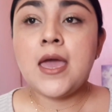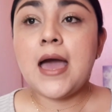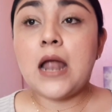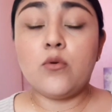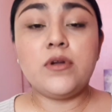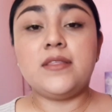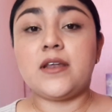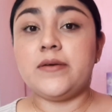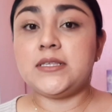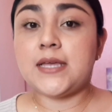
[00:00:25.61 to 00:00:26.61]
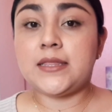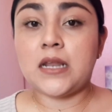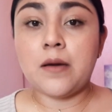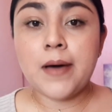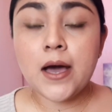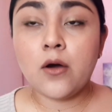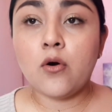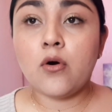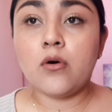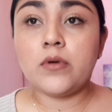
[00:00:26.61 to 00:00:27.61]
alguna entrevista de
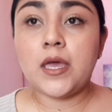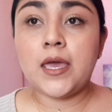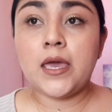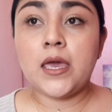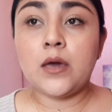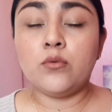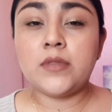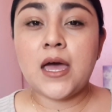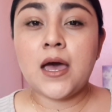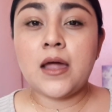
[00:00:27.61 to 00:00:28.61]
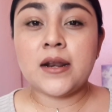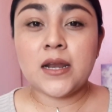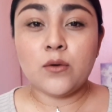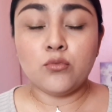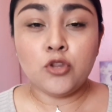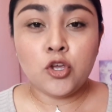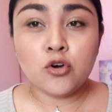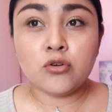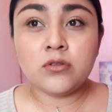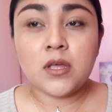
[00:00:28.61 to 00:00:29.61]
trabajo, eh, una
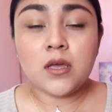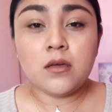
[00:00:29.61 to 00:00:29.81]
reunión